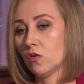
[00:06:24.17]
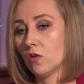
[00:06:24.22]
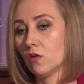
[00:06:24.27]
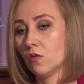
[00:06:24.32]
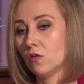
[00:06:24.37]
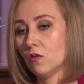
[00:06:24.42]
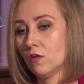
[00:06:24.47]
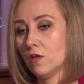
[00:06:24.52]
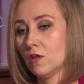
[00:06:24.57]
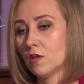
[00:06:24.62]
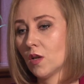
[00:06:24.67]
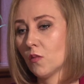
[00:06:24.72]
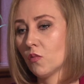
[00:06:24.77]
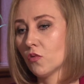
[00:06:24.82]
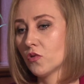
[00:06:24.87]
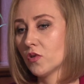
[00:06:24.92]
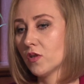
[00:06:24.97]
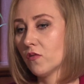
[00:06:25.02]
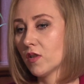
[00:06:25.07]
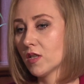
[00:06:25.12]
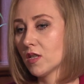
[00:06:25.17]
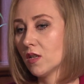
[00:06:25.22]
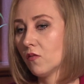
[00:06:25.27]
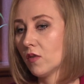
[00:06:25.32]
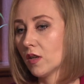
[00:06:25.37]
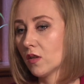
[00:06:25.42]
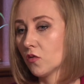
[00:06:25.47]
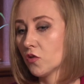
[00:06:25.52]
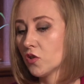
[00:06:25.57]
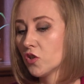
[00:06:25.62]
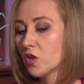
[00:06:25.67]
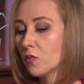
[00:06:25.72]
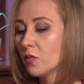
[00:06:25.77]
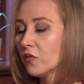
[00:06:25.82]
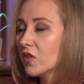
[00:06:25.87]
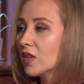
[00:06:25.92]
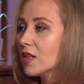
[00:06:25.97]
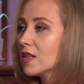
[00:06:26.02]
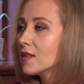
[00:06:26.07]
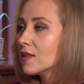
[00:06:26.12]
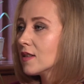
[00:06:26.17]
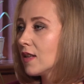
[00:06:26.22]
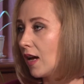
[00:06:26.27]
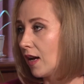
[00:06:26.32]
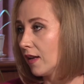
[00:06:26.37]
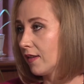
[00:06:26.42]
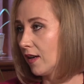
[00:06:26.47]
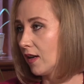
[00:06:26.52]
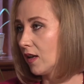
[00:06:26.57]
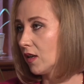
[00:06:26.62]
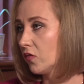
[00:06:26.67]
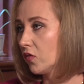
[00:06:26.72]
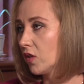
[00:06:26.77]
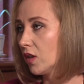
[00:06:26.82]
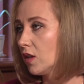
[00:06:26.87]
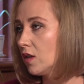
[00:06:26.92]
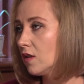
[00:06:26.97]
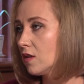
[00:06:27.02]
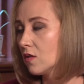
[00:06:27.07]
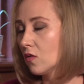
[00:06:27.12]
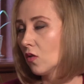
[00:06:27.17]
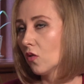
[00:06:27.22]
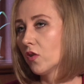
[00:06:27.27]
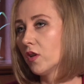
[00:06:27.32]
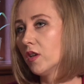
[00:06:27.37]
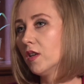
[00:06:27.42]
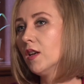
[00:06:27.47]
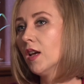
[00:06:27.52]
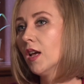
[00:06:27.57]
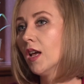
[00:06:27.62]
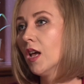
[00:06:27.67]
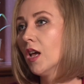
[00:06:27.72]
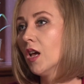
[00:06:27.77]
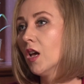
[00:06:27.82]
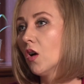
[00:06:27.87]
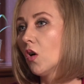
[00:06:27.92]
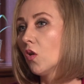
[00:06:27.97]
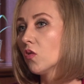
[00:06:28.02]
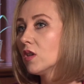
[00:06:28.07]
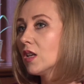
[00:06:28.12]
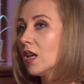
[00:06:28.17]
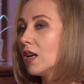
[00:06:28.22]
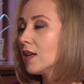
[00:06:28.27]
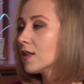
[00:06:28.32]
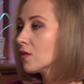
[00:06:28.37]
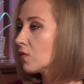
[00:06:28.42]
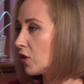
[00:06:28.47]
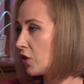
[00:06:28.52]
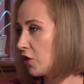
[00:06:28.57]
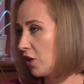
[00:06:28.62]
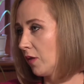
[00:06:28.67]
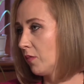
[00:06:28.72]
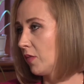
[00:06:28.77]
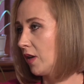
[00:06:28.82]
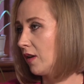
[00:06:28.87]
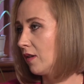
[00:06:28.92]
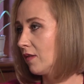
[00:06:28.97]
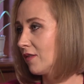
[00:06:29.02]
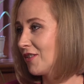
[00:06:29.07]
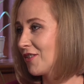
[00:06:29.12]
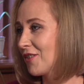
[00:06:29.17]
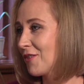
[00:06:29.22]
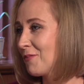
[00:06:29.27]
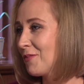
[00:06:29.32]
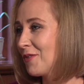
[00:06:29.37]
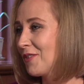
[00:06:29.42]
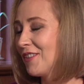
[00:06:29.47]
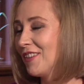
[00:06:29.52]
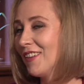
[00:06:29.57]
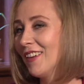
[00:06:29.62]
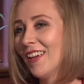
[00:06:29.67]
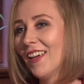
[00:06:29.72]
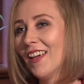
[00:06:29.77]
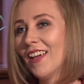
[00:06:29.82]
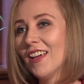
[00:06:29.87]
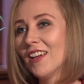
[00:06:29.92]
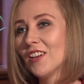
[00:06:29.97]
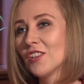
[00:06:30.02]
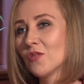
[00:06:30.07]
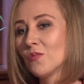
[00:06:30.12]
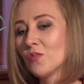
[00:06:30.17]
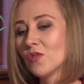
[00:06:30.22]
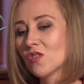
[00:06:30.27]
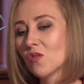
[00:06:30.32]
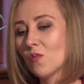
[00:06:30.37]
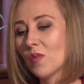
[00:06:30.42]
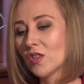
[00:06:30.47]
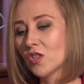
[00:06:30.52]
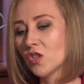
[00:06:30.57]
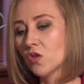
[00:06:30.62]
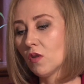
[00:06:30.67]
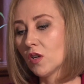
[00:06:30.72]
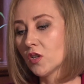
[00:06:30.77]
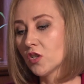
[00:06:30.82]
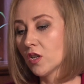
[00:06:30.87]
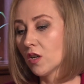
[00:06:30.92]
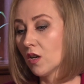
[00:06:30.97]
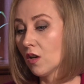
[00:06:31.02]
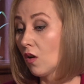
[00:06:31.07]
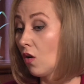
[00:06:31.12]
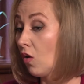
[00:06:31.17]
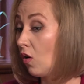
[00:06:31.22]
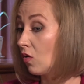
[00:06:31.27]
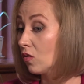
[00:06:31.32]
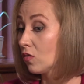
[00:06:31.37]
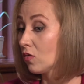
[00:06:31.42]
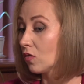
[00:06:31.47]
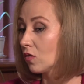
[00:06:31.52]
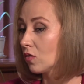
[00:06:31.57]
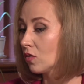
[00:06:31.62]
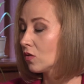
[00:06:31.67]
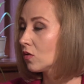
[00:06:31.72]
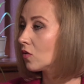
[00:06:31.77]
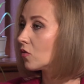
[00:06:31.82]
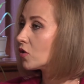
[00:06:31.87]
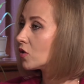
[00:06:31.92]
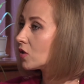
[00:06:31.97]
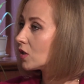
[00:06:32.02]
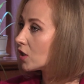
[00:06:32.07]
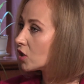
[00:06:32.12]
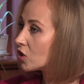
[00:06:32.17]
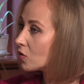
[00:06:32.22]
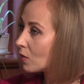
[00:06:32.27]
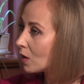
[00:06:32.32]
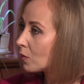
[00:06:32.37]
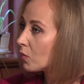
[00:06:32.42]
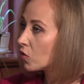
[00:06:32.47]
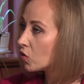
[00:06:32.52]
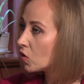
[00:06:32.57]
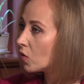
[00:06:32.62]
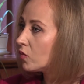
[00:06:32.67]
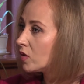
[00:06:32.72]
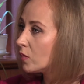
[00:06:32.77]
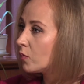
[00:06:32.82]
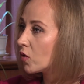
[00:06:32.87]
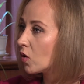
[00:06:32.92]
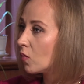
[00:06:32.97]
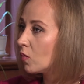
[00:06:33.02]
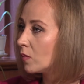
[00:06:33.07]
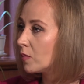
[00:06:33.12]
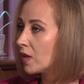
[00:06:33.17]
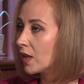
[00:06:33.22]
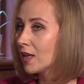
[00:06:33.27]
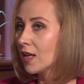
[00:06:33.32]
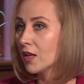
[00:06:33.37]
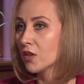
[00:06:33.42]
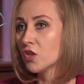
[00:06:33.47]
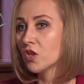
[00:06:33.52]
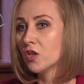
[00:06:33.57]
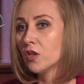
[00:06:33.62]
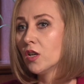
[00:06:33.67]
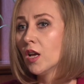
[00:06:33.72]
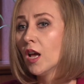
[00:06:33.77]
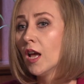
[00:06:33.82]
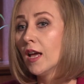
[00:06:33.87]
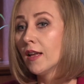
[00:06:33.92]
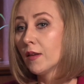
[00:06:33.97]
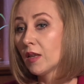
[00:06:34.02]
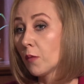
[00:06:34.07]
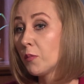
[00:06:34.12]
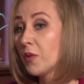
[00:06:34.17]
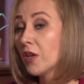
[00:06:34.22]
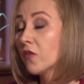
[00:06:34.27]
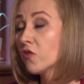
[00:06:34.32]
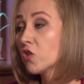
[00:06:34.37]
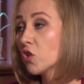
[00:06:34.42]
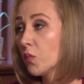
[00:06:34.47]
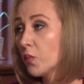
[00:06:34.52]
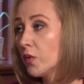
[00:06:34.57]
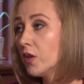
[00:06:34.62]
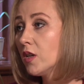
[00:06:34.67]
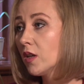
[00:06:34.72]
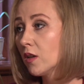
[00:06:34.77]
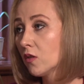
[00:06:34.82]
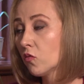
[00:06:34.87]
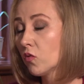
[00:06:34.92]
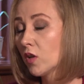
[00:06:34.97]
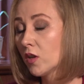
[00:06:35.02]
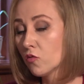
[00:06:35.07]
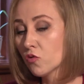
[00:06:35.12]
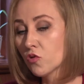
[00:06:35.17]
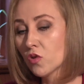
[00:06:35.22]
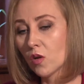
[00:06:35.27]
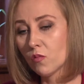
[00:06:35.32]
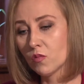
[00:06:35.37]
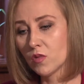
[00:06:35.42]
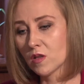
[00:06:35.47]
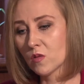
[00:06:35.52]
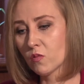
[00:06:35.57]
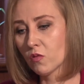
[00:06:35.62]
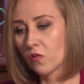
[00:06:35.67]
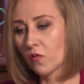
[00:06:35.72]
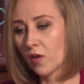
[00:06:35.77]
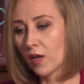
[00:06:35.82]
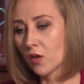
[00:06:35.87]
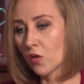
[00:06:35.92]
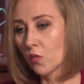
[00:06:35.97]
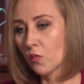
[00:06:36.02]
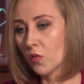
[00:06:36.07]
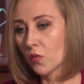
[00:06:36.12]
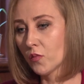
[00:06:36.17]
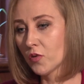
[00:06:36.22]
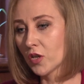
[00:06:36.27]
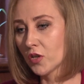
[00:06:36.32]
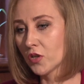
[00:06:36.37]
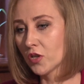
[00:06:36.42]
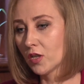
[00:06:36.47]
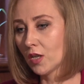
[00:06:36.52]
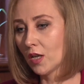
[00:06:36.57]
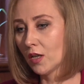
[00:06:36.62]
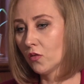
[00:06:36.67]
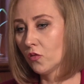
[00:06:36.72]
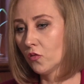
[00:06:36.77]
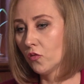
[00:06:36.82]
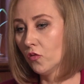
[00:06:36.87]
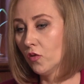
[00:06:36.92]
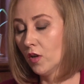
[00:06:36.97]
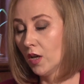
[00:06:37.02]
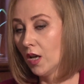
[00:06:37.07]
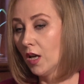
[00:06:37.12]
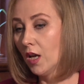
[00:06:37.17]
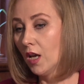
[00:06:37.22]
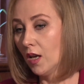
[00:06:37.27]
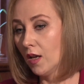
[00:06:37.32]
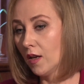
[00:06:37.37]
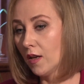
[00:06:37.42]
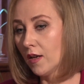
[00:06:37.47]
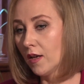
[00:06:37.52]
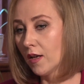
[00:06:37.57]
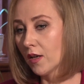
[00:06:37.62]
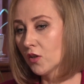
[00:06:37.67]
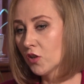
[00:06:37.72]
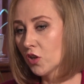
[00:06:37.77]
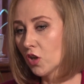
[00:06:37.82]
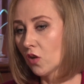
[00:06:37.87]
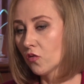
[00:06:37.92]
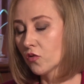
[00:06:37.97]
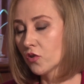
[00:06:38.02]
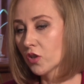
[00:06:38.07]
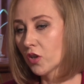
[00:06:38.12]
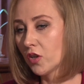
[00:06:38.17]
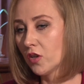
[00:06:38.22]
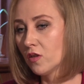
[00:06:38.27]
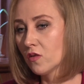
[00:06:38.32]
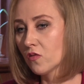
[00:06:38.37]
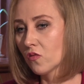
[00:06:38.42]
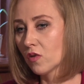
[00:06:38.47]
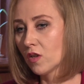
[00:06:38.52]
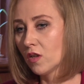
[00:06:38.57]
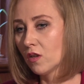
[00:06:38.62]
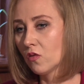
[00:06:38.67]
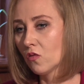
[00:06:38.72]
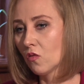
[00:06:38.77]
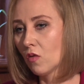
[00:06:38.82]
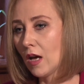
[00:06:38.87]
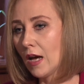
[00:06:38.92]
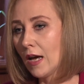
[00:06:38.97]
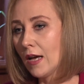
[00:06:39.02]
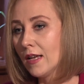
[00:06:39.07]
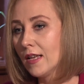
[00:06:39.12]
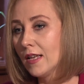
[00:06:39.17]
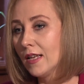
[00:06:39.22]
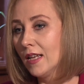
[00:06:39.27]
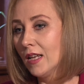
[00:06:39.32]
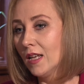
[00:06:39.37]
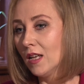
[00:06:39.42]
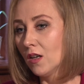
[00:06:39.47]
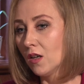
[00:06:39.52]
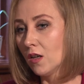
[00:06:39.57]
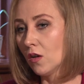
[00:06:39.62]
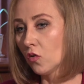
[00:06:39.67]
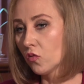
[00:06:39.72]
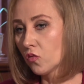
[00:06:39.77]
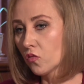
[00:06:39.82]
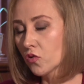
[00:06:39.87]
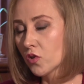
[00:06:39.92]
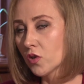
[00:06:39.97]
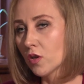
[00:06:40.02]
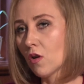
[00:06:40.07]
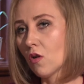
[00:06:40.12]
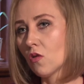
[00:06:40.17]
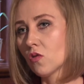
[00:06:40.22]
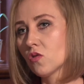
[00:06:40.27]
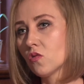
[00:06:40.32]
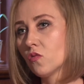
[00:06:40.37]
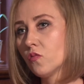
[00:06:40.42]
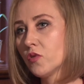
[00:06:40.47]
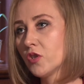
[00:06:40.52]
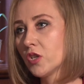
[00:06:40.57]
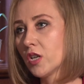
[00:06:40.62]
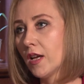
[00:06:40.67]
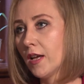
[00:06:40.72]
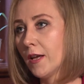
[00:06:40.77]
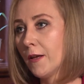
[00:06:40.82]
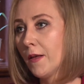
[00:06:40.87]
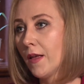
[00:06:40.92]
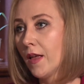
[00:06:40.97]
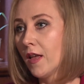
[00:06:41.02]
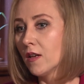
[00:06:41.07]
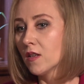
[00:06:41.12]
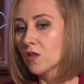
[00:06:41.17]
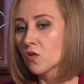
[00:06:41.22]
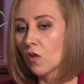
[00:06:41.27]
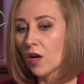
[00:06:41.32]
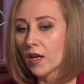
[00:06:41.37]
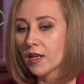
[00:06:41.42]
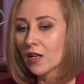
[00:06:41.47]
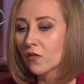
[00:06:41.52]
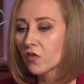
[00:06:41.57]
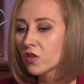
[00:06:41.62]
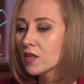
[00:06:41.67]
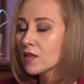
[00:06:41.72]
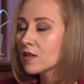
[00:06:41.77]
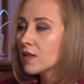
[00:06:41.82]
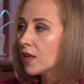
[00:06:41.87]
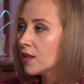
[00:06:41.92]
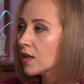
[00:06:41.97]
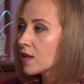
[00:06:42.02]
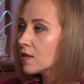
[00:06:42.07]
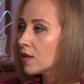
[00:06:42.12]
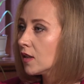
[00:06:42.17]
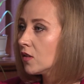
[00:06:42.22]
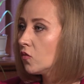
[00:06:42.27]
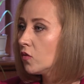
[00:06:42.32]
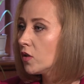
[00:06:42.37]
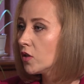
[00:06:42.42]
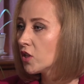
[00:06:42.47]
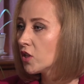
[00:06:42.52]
to niskie poczucie własnej wartości, żeby w tych zdaniach, w tej historii odnalazła siebie, żeby, żeby zobaczyła, że o, to ktoś też ma podobny problem jak ja, czyli te pierwsze opinie, które już do mnie spływają po przeczytaniu e, książki Córki Króla e, od różnych osób, że słuchaj, ja w tych zdaniach znajduję